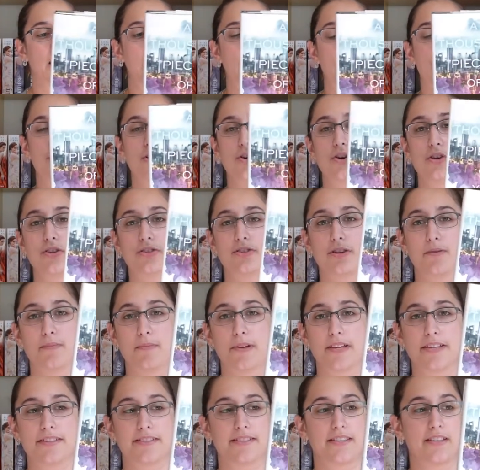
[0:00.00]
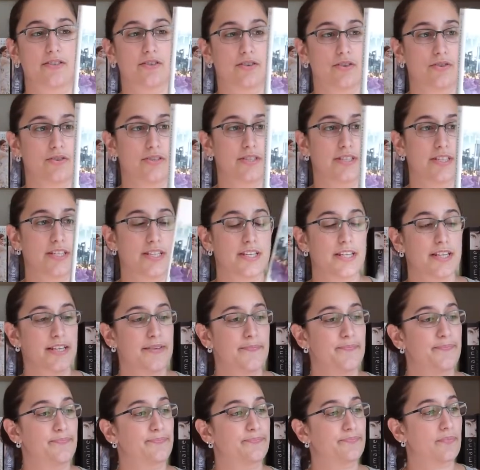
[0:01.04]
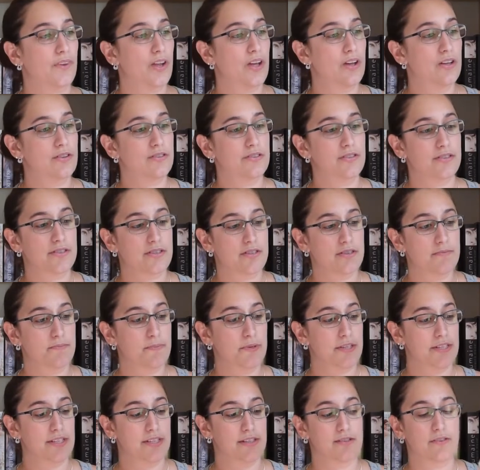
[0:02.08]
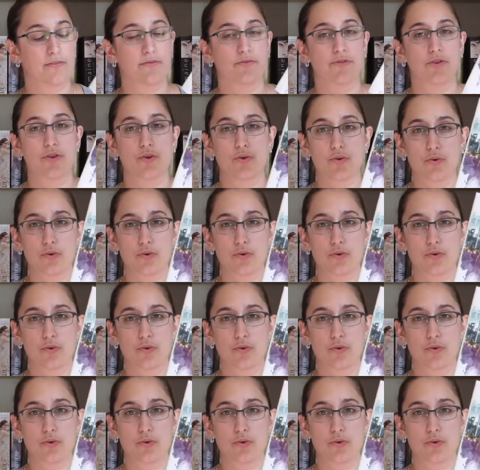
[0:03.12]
Le tome 1, c'est celui-ci. A Thousand Pieces of You.